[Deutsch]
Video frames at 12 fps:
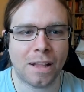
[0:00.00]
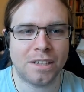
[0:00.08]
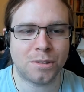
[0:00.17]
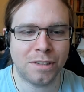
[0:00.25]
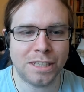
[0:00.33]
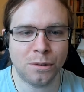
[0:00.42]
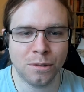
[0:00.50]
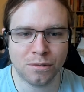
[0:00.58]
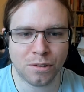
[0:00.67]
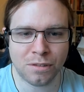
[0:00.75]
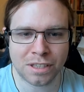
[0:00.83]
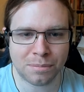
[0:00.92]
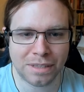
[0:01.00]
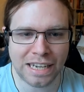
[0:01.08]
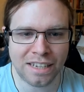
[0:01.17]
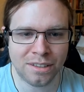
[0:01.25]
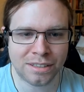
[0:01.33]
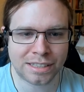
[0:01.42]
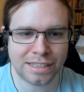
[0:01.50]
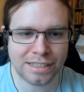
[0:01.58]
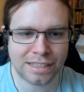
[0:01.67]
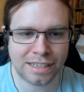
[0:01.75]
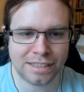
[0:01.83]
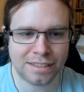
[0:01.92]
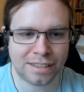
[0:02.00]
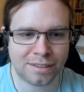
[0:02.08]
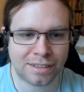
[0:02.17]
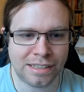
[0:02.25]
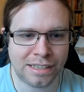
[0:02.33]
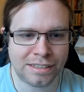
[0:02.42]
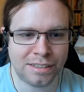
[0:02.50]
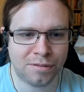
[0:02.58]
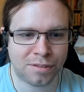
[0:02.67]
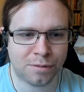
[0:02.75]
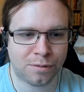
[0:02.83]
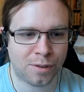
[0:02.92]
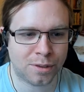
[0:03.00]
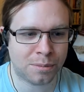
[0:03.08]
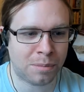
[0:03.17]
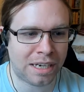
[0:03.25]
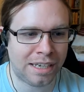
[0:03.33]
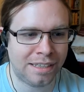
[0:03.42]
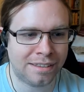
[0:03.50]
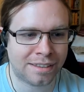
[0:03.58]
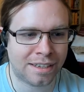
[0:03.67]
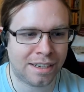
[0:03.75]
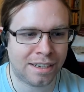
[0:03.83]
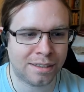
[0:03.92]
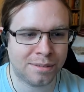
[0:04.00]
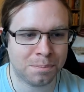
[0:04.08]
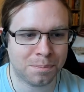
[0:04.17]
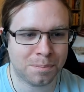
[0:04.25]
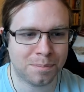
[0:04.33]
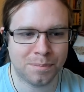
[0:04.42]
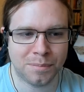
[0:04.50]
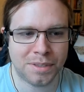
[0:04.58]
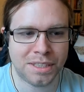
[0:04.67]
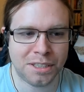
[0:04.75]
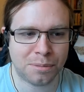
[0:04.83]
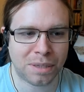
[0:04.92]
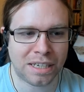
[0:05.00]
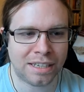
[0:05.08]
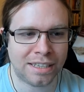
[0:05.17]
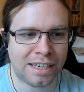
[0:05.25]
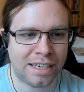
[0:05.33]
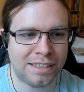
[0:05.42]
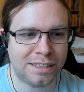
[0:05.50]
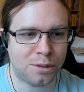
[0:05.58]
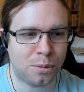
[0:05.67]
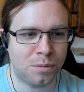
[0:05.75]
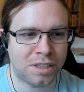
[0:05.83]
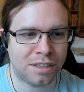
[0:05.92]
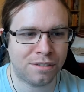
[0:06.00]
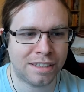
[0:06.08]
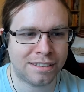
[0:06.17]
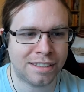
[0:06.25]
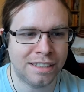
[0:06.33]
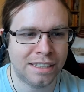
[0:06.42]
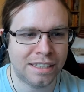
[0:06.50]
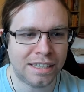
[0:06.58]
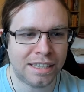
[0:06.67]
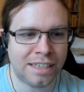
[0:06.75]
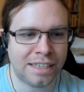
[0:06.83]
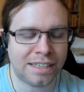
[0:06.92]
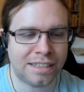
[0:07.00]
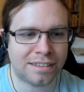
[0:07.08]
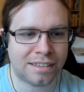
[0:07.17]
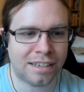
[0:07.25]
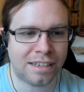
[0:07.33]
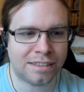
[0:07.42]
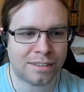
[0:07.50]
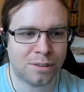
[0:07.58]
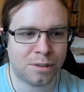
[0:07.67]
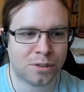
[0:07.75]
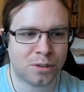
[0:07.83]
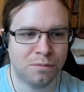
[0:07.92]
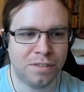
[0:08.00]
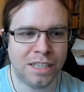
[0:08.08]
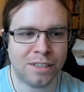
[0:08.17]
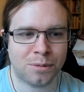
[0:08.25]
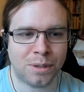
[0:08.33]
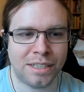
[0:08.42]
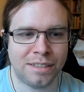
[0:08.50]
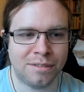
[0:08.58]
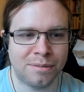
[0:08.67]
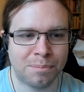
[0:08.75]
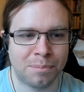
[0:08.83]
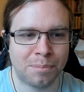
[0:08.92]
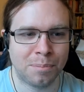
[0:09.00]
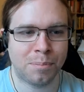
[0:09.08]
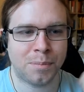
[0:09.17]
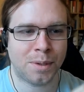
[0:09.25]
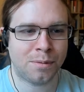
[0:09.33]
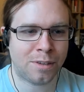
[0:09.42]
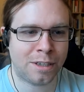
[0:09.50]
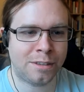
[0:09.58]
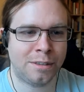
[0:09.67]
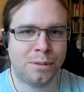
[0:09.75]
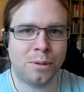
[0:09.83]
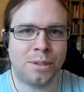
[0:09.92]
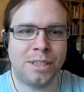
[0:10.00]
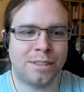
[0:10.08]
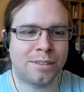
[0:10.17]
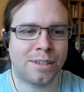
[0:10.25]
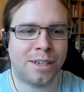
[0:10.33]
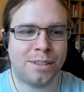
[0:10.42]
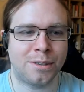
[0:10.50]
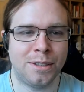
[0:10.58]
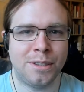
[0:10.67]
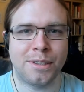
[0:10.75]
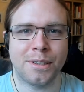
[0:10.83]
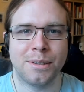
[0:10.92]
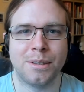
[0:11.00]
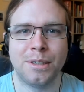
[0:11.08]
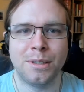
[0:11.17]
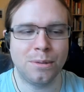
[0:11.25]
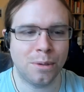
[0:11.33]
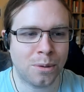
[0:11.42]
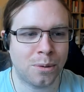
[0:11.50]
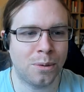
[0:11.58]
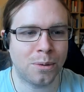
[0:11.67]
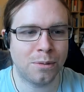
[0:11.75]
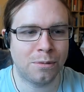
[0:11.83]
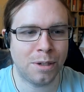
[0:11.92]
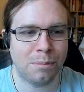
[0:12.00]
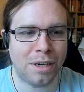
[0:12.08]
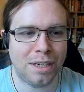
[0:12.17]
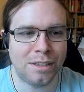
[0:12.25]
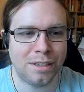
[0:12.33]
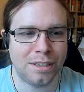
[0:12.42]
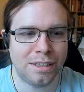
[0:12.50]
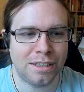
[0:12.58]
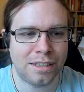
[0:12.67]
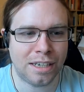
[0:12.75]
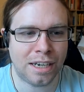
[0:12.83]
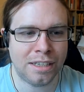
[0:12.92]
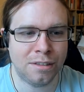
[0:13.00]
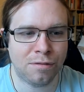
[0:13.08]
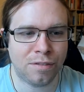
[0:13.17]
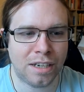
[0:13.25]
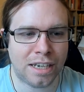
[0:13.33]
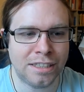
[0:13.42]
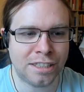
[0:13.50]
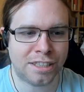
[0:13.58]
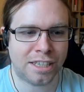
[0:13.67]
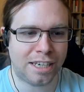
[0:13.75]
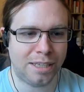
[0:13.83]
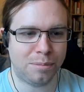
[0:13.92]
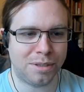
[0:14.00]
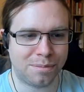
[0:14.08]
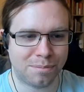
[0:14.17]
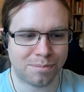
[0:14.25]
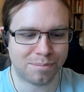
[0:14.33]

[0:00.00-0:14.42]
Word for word: Also wenn irgendwo was mit Englisch steht, dann kann ich das relativ sofort immer eintragen. Die Sprache kann ich komischerweise. Heringsart. Auch schon wieder so eine... Äh, weiß ich doch jetzt gerade nicht. Na, gucken wir mal. Eine Fleischscheibe.